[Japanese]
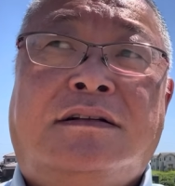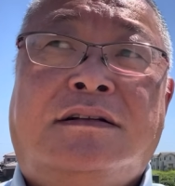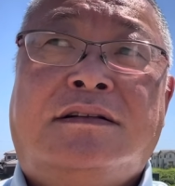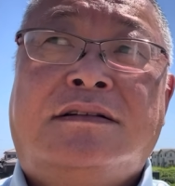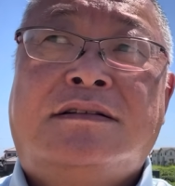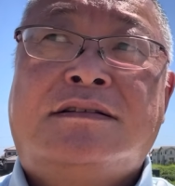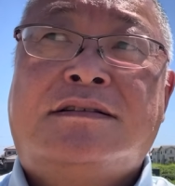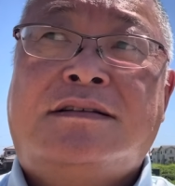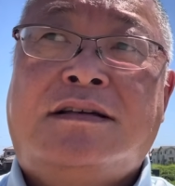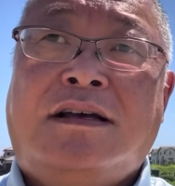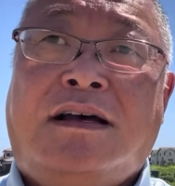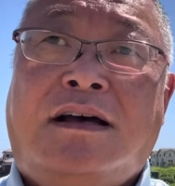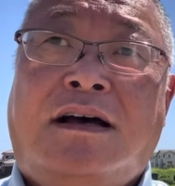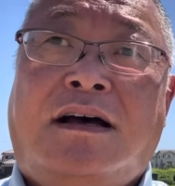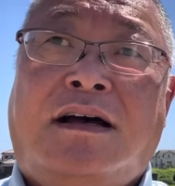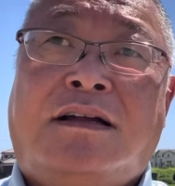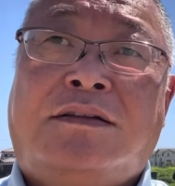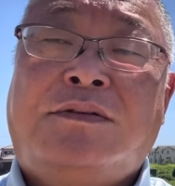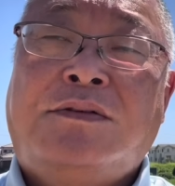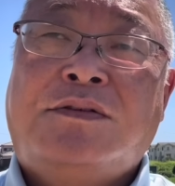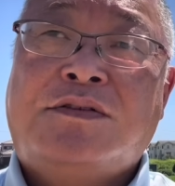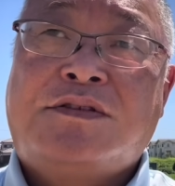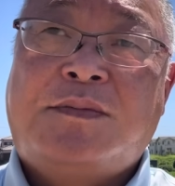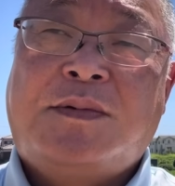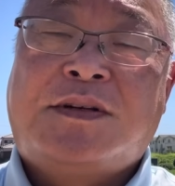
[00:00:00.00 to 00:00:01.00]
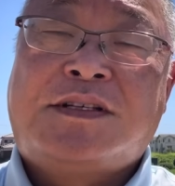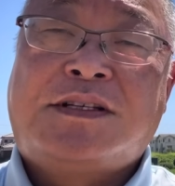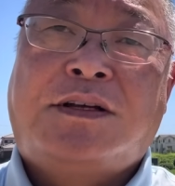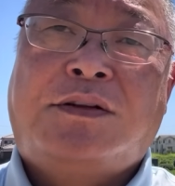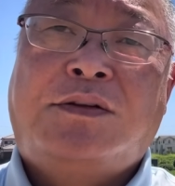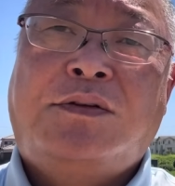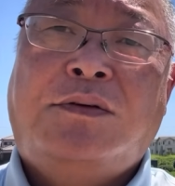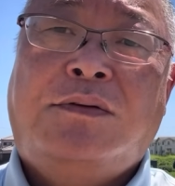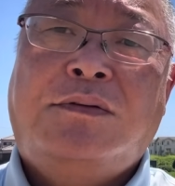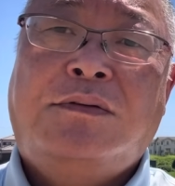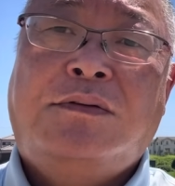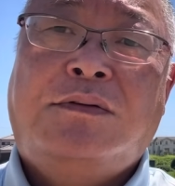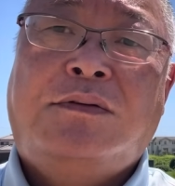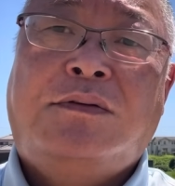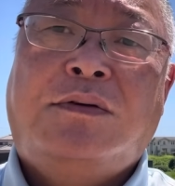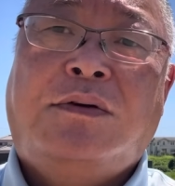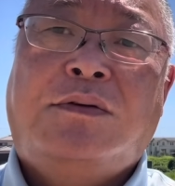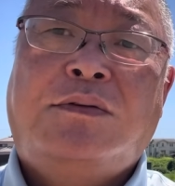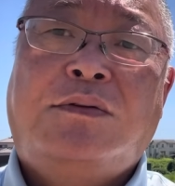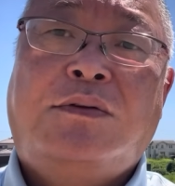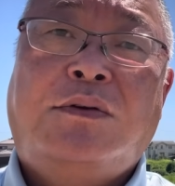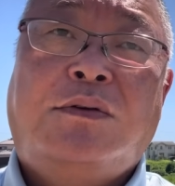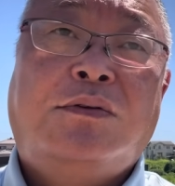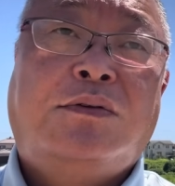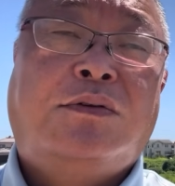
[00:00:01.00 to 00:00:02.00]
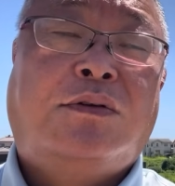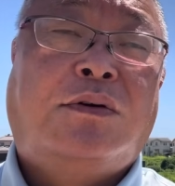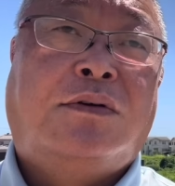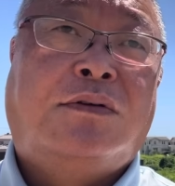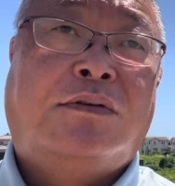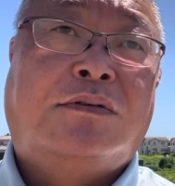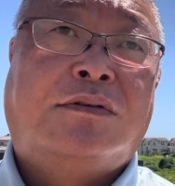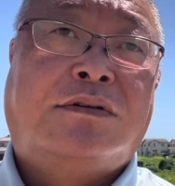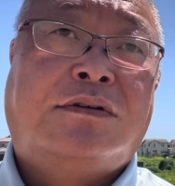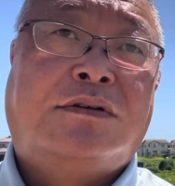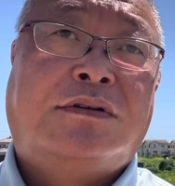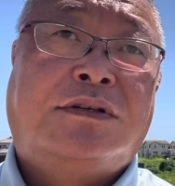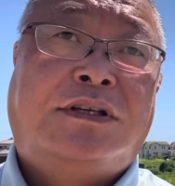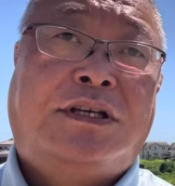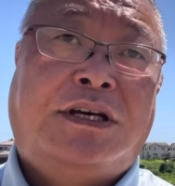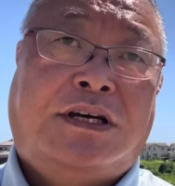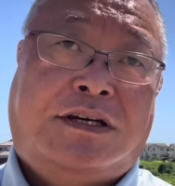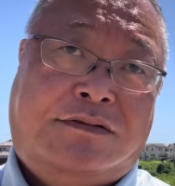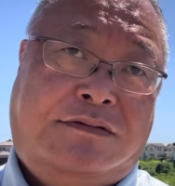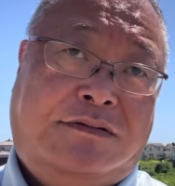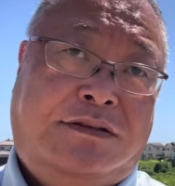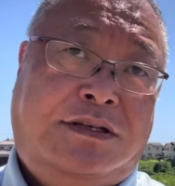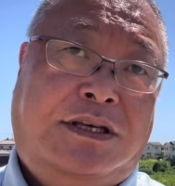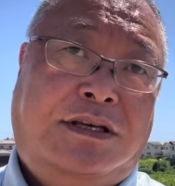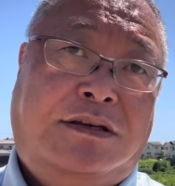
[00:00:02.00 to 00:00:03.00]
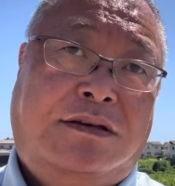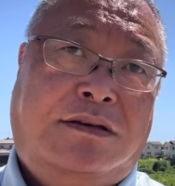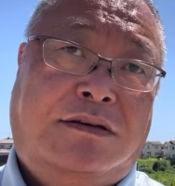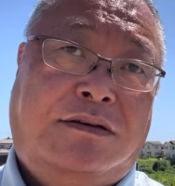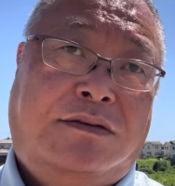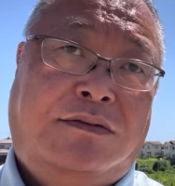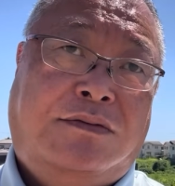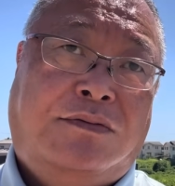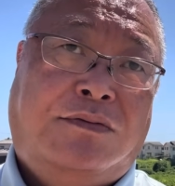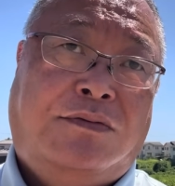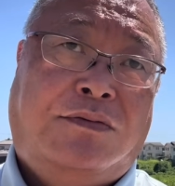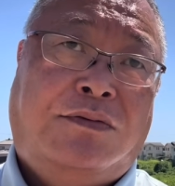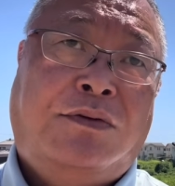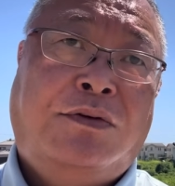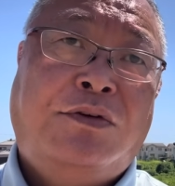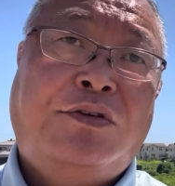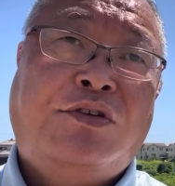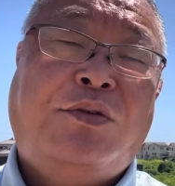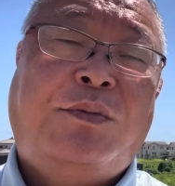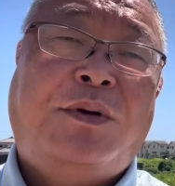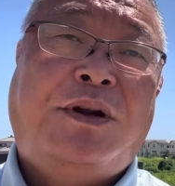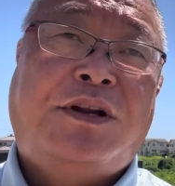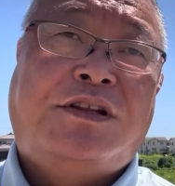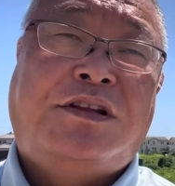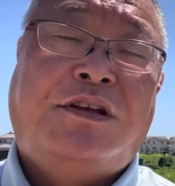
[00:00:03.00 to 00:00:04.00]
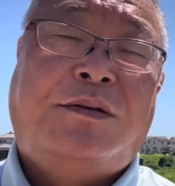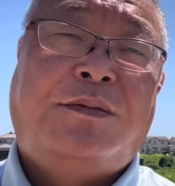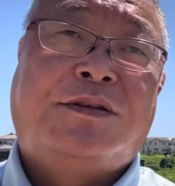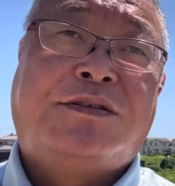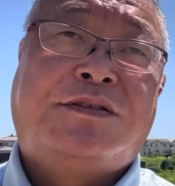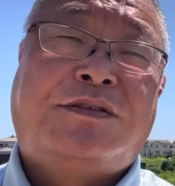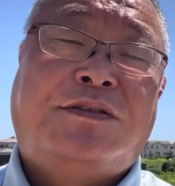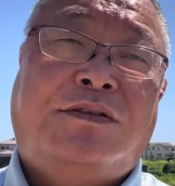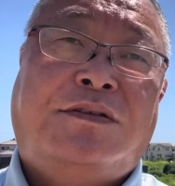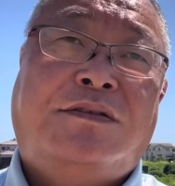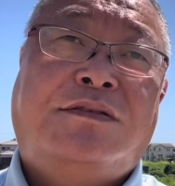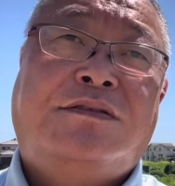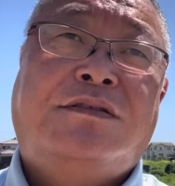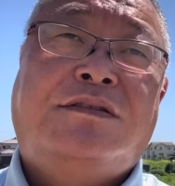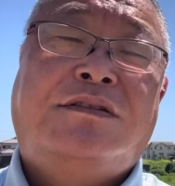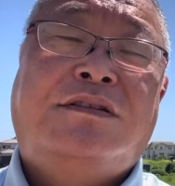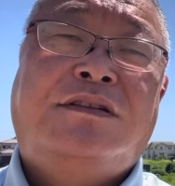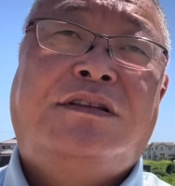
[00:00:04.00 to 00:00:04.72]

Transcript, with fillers: さあ、どうしますかどんどんどんどん逆に追い込まれていますよ。